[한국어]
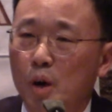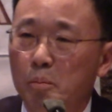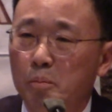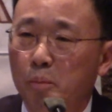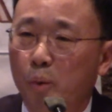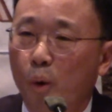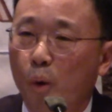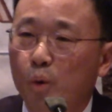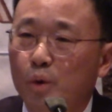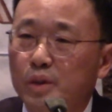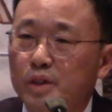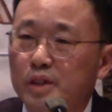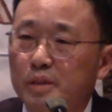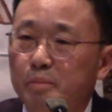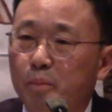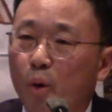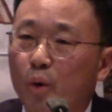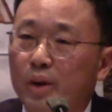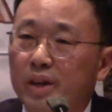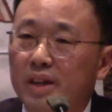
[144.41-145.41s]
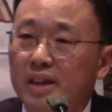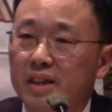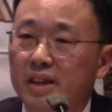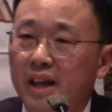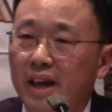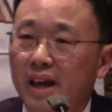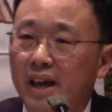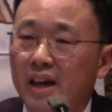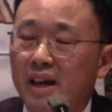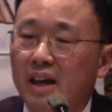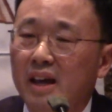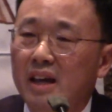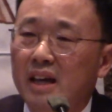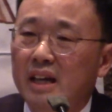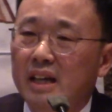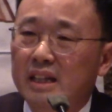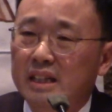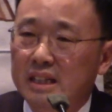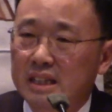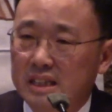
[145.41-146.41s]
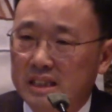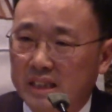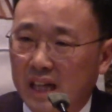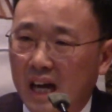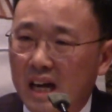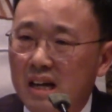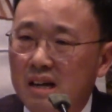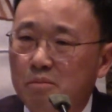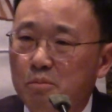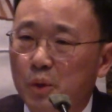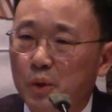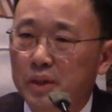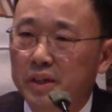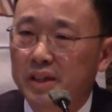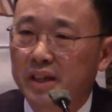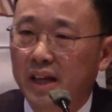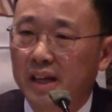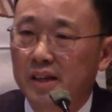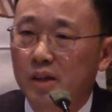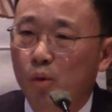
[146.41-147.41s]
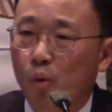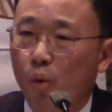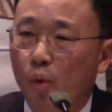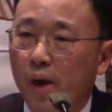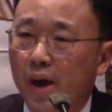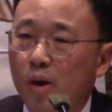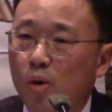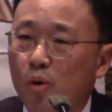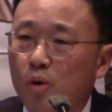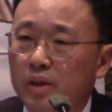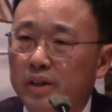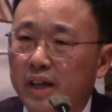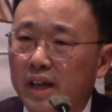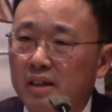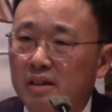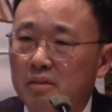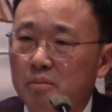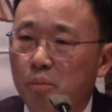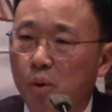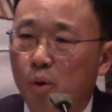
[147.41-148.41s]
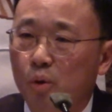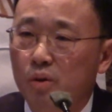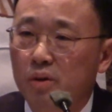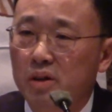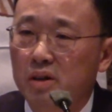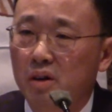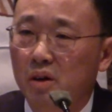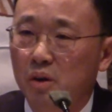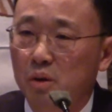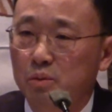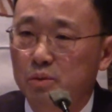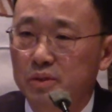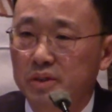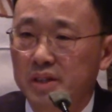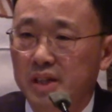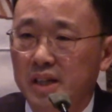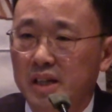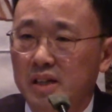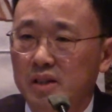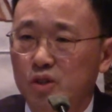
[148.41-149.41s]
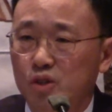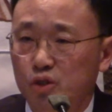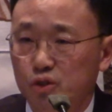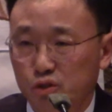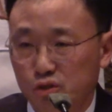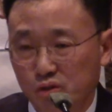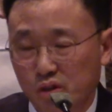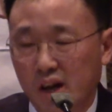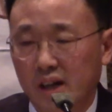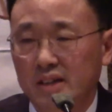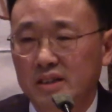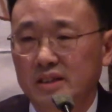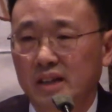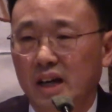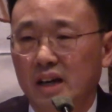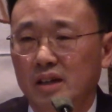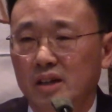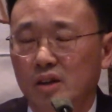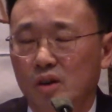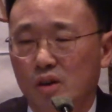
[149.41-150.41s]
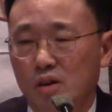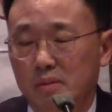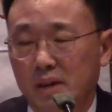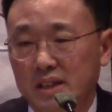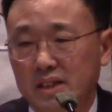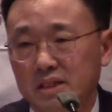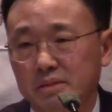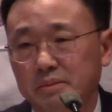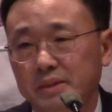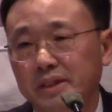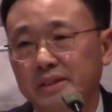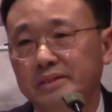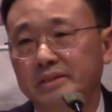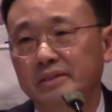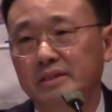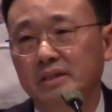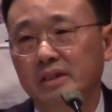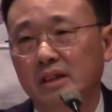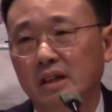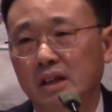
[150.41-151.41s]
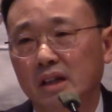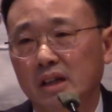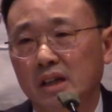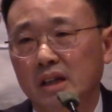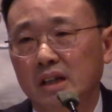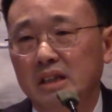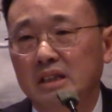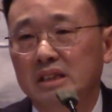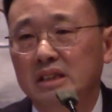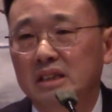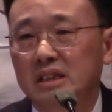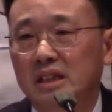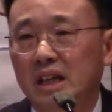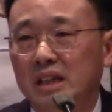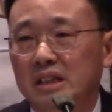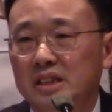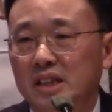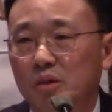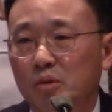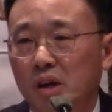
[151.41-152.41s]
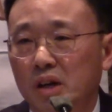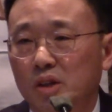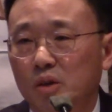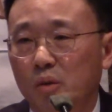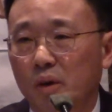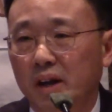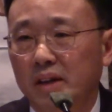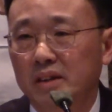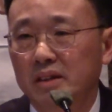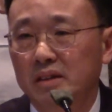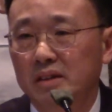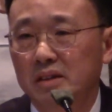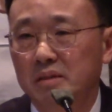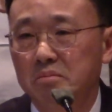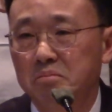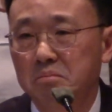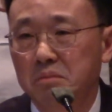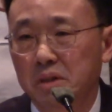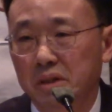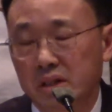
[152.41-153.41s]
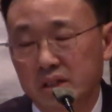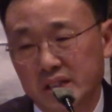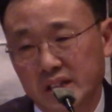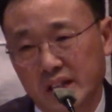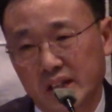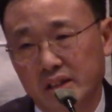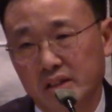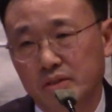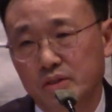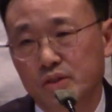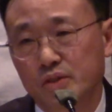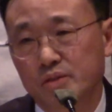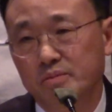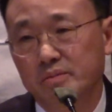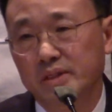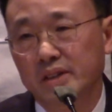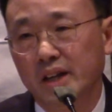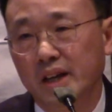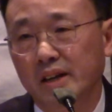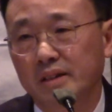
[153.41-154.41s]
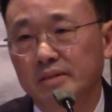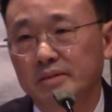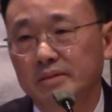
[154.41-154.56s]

복은 복인데 잘못된 왜곡된 복을 여러분들이 추구하거나 경험하시면 신앙생활 또한 멀어지게 되어 있습니다.